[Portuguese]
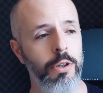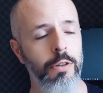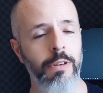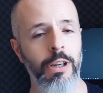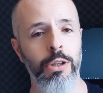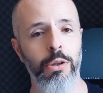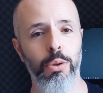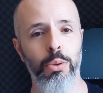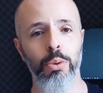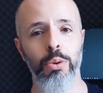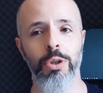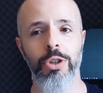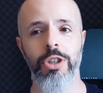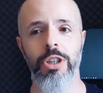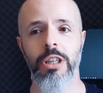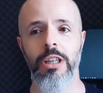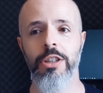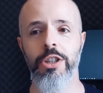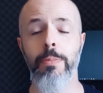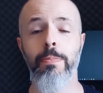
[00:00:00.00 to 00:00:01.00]

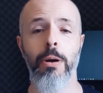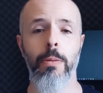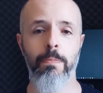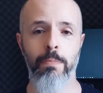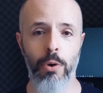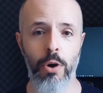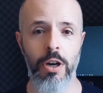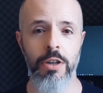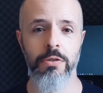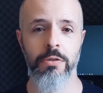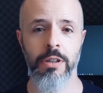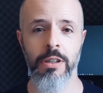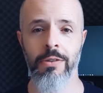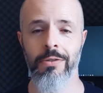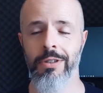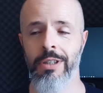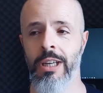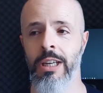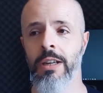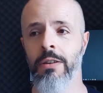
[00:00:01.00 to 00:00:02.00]
Juventude, de propósito eu
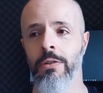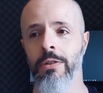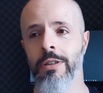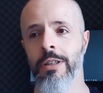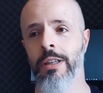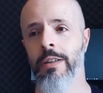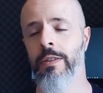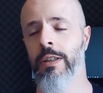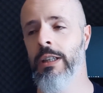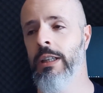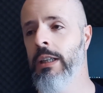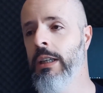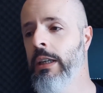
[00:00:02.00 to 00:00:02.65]
não sei, inclusive.